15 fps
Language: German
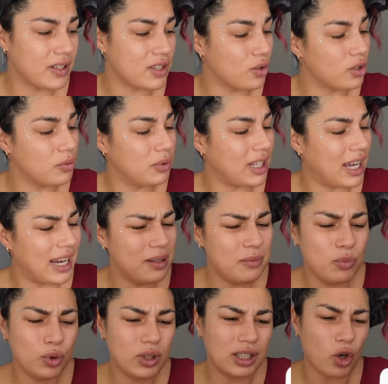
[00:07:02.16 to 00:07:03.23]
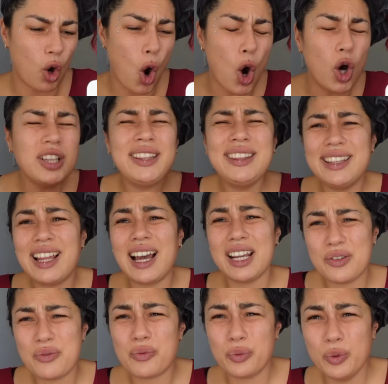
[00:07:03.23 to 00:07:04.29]
was soll ich mit einem Monat
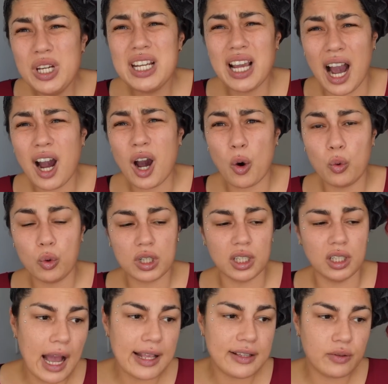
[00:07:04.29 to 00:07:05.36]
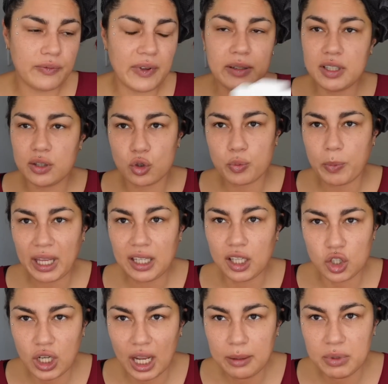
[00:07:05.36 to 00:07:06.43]
Online-Free-Karaoke? Also, wenn ich zu
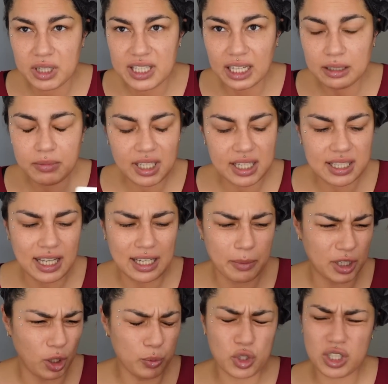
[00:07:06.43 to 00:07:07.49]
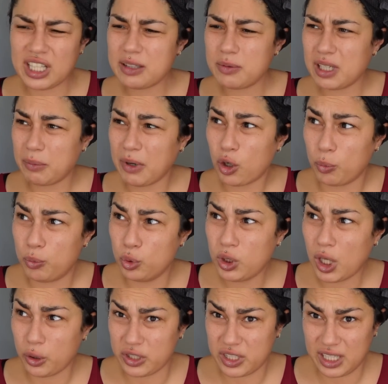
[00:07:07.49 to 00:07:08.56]
streng bin, sagt man das gerne. Aber glaubst du, ich setze mich an meinen
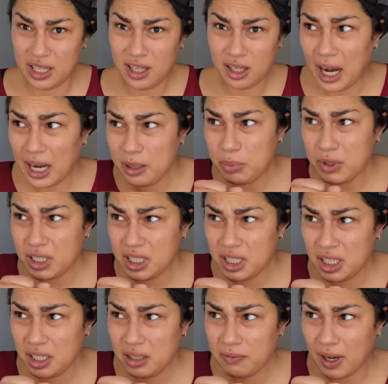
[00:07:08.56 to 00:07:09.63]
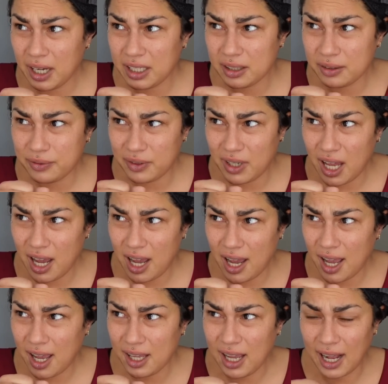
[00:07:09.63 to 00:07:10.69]
Computer und singe? I believe I can
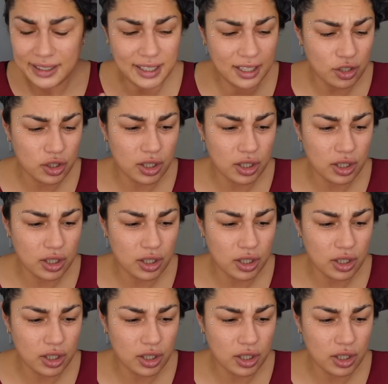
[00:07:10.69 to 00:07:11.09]
fly. Halt deine